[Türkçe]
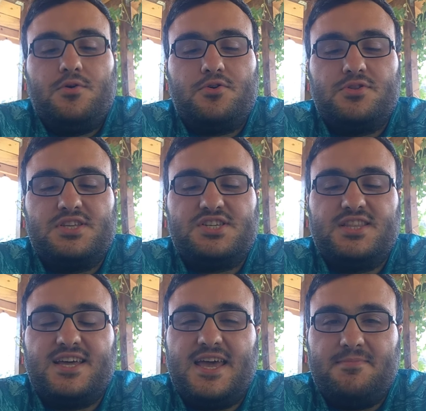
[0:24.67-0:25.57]
Onun
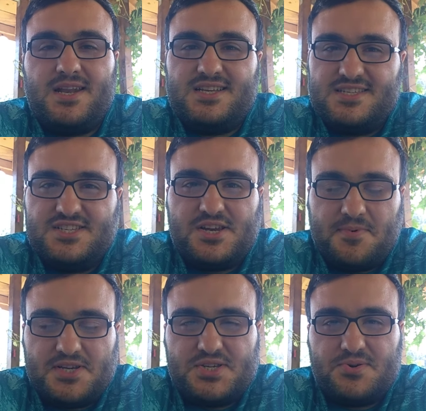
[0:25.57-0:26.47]
dışında hemen hızlıca
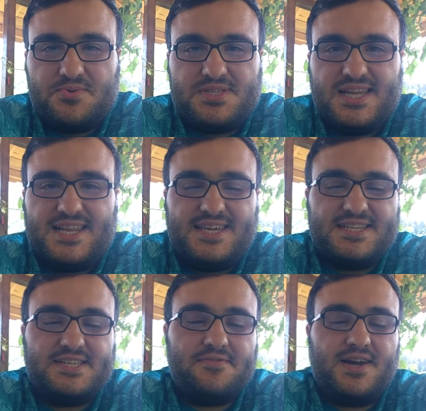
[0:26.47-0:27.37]
başlamamız
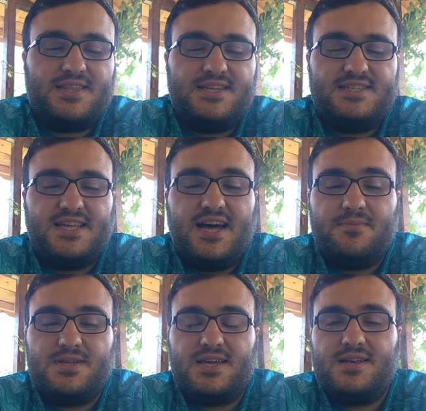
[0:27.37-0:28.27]
gerekirse vaktinizde
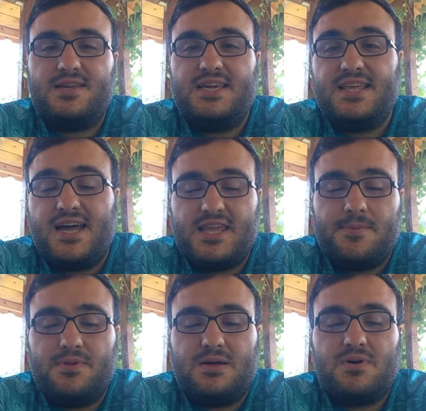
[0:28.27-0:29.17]
almadan idari
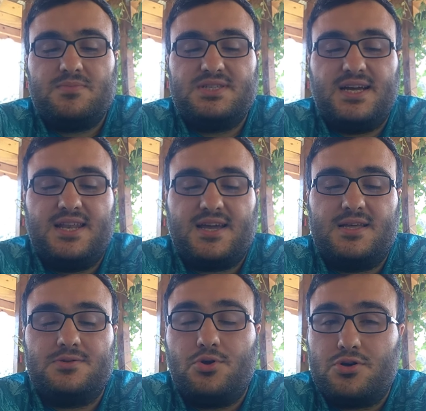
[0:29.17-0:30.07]
yapılanmamızla
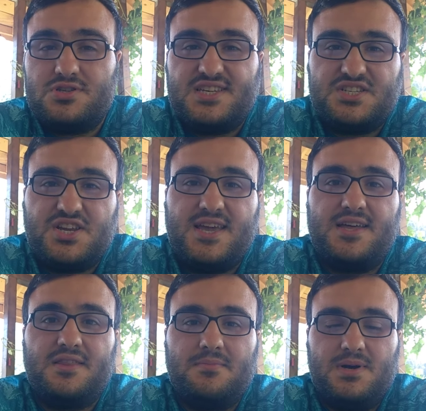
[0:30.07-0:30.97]
alakalı 4 saç
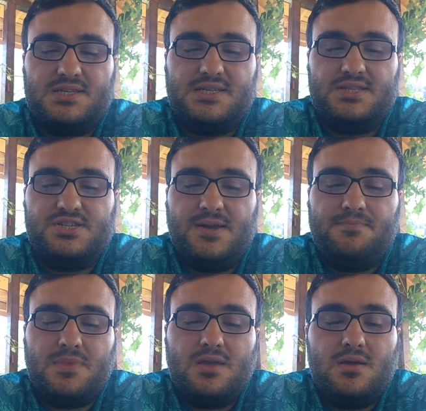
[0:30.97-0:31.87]
ayağından
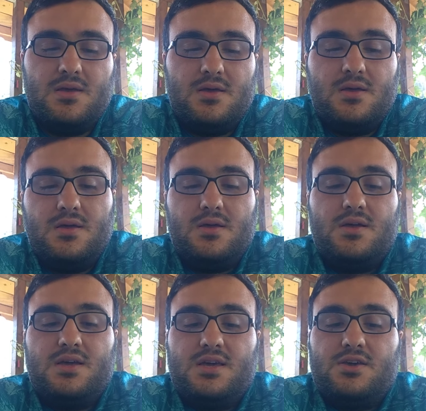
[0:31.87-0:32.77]
bahsedeceğim.
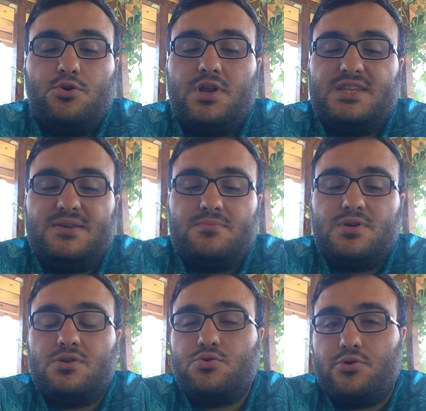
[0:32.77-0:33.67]
Yönetim
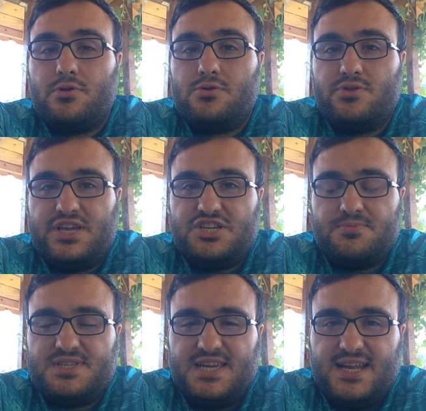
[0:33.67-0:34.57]
kurulunun
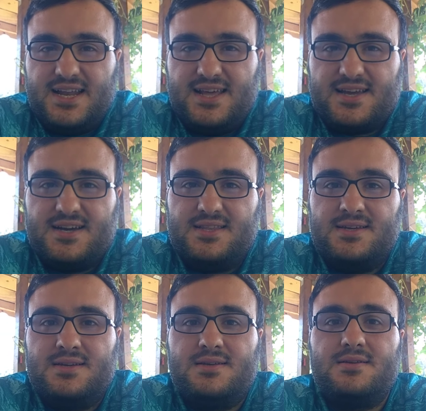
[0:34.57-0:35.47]
değişmesiyle
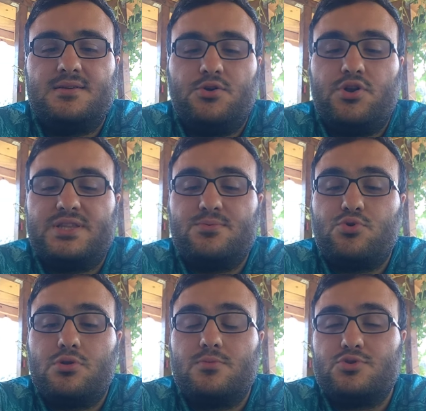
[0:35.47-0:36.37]
alakalı, yönetim
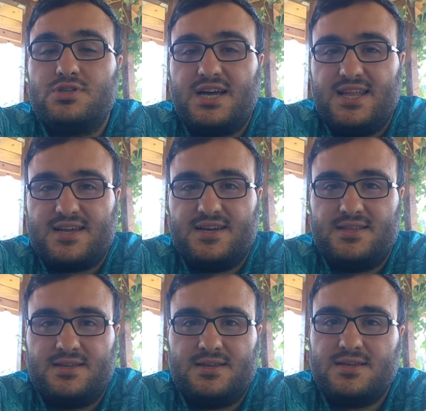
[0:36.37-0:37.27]
kurulumuzla
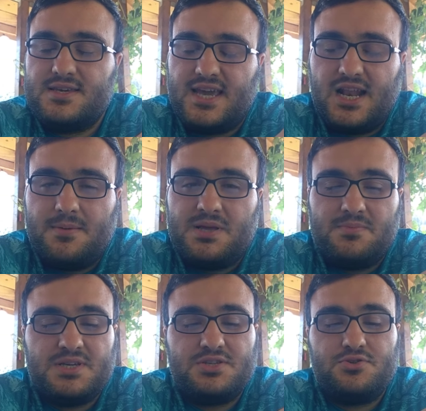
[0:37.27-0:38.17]
alakalı kelam
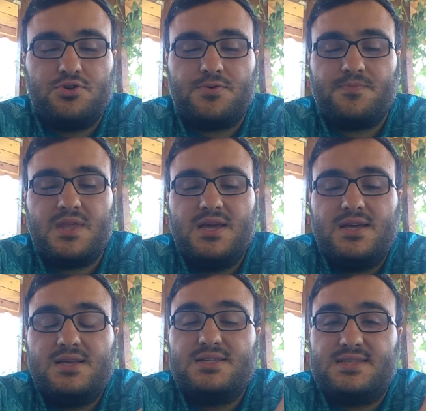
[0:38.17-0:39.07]
etmek istiyorum.
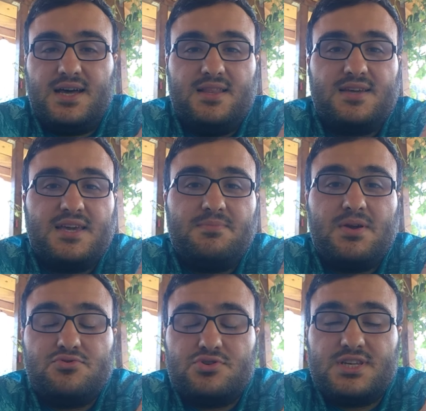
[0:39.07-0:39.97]
Sağlık
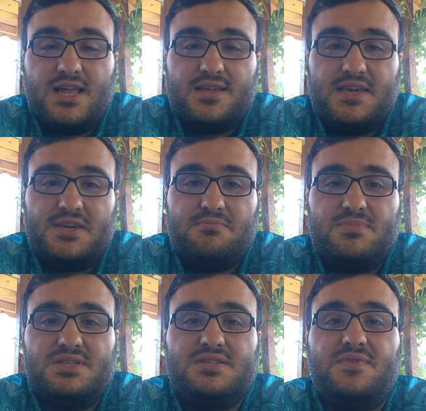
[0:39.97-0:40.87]
mevcut sağlık
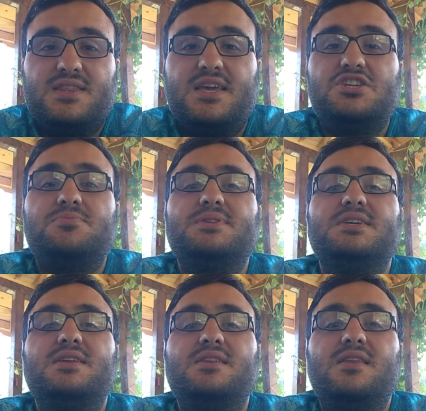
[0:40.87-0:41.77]
ekibimiz ve
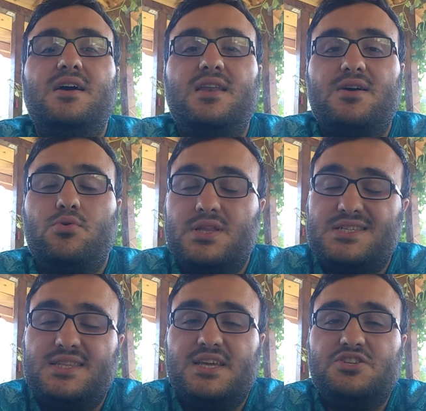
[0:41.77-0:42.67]
değişmesiyle alakalı,
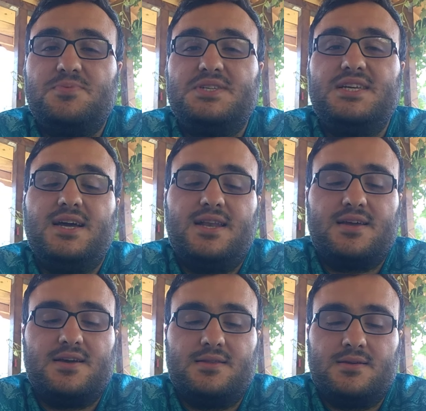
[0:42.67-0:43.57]
olası değişmesiyle
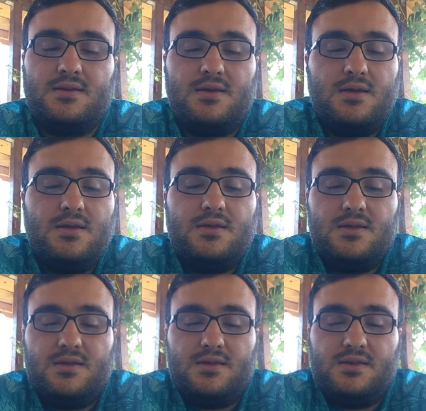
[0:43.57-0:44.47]
alakalı
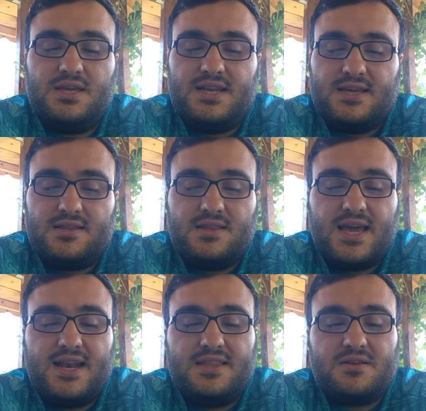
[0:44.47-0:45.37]
e, yine
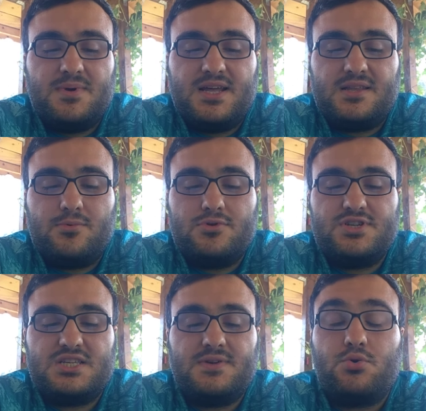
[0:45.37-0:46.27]
değerlendirmelerde
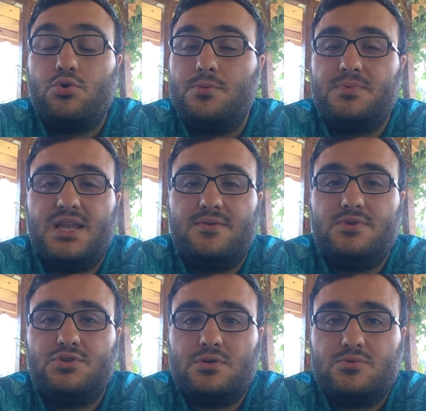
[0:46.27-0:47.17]
bulunacağız ve kulüp
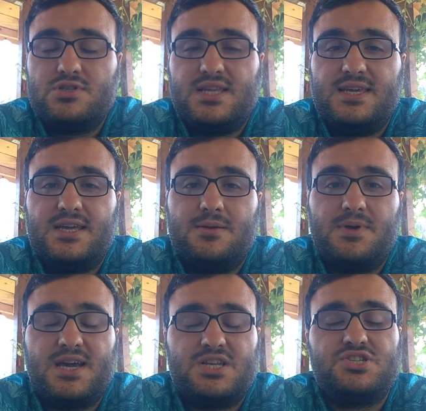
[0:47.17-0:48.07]
televizyonumuzla ilgili
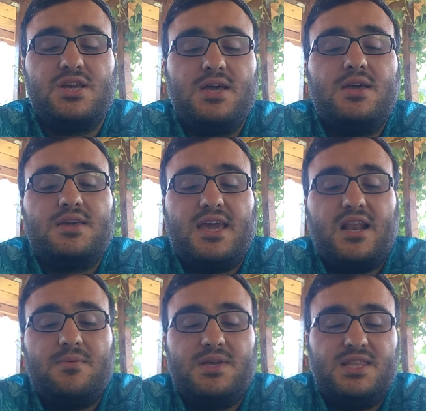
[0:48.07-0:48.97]
birkaç
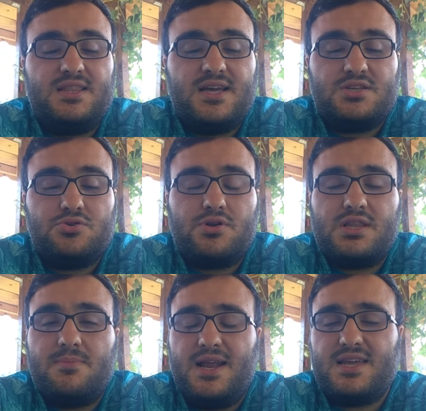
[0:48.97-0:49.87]
kelam ettikten
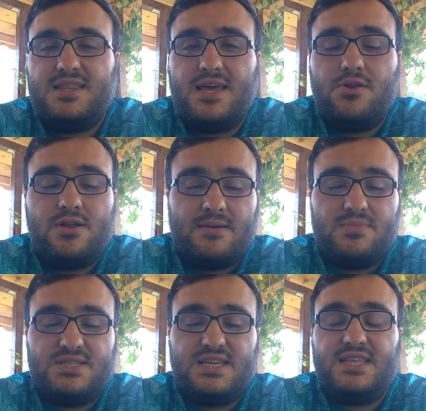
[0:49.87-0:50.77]
sonra da belki de en
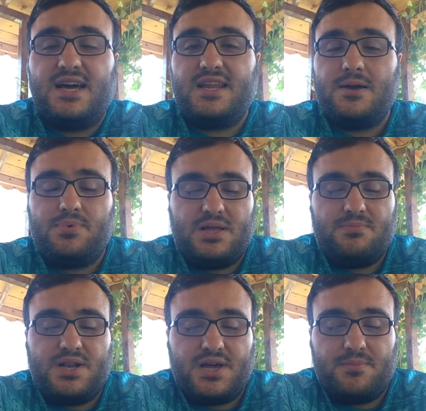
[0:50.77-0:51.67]
önemlisi idari
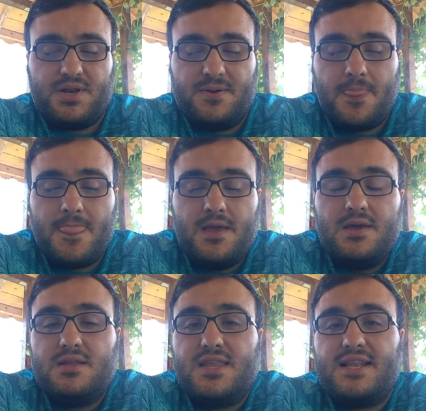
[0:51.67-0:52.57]
yapılanma namına
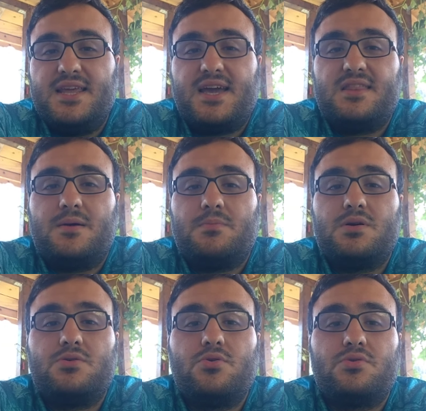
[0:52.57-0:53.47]
teknik adam
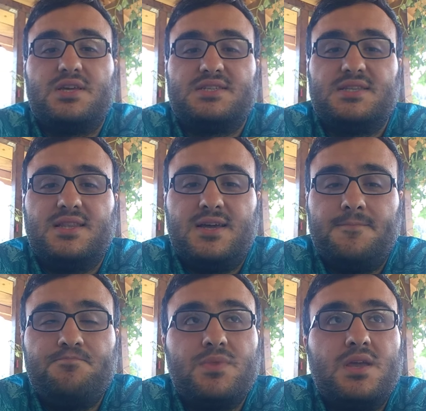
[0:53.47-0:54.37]
noktasında